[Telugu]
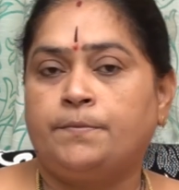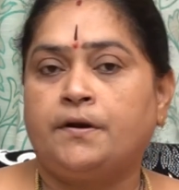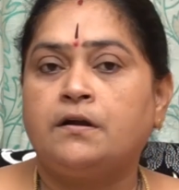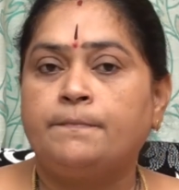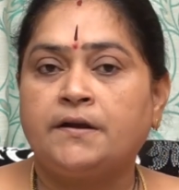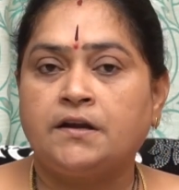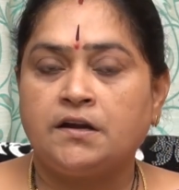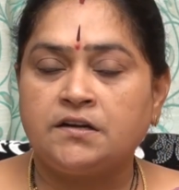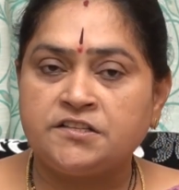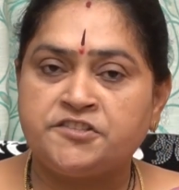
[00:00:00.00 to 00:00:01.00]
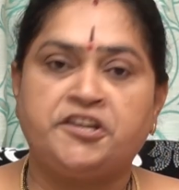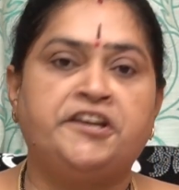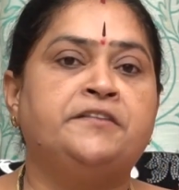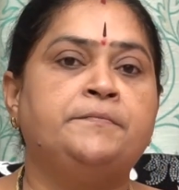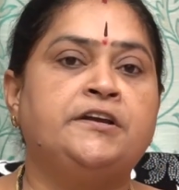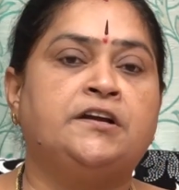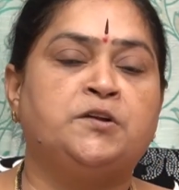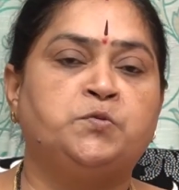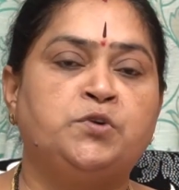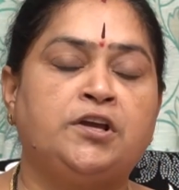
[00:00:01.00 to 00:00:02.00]
ప్రాపకాండ చేయడమే
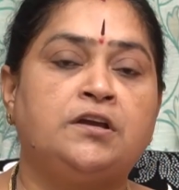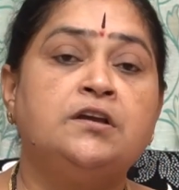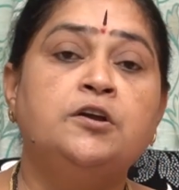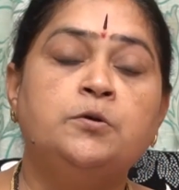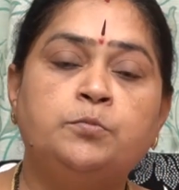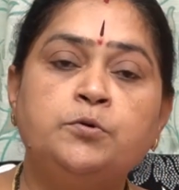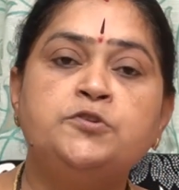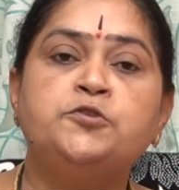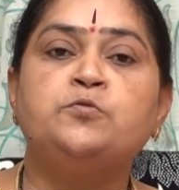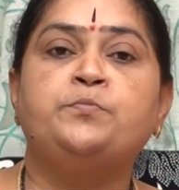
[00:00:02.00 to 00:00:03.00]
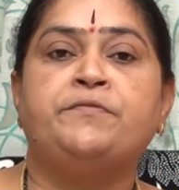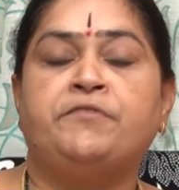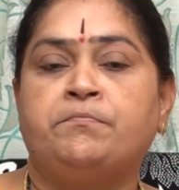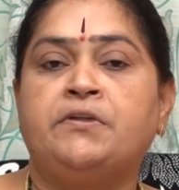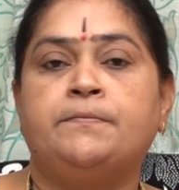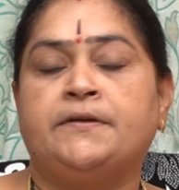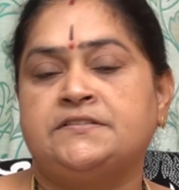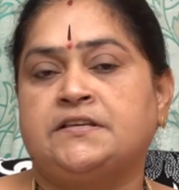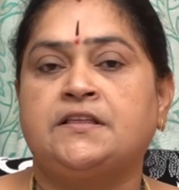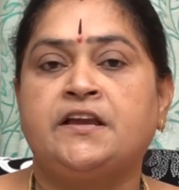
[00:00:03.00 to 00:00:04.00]
కాకుండా పురుషులు మీ వెంబడి
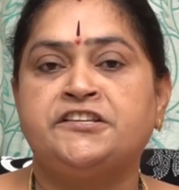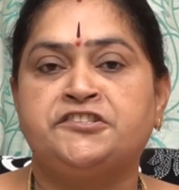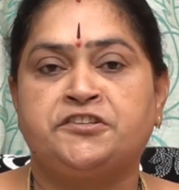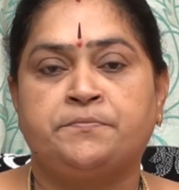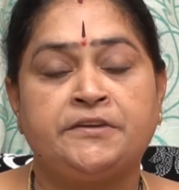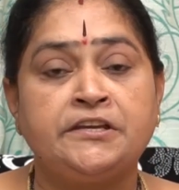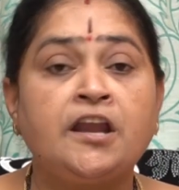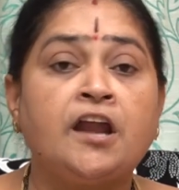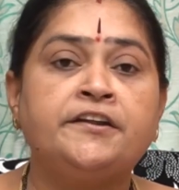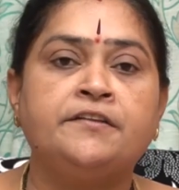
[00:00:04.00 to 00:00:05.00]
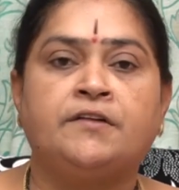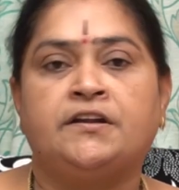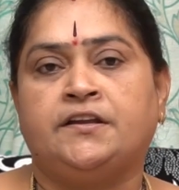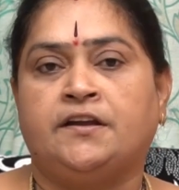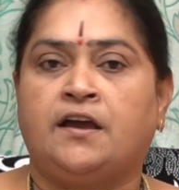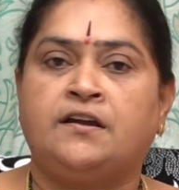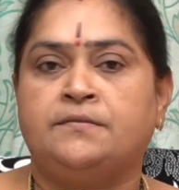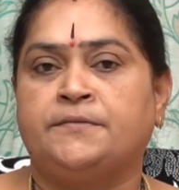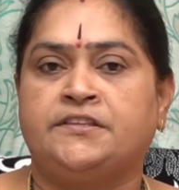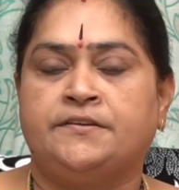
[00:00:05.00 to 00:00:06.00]
పడి సతాయించడం ఇలాంటి వాటికి
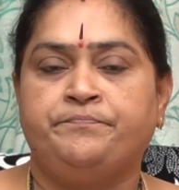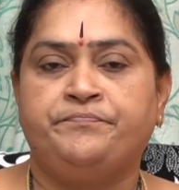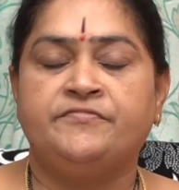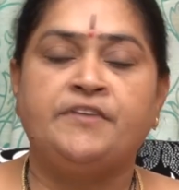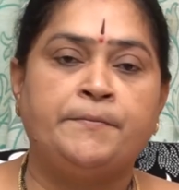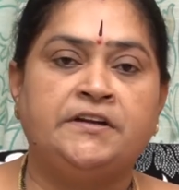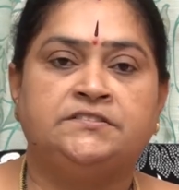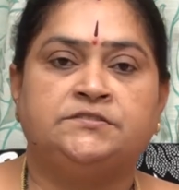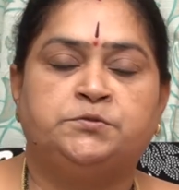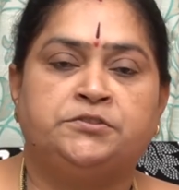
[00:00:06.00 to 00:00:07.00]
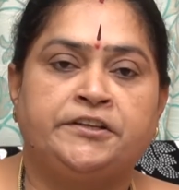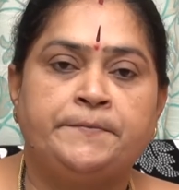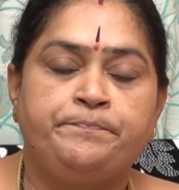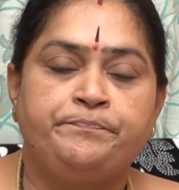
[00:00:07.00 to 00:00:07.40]
కారణం అది వెంబడిస్తూ ఉంటాయి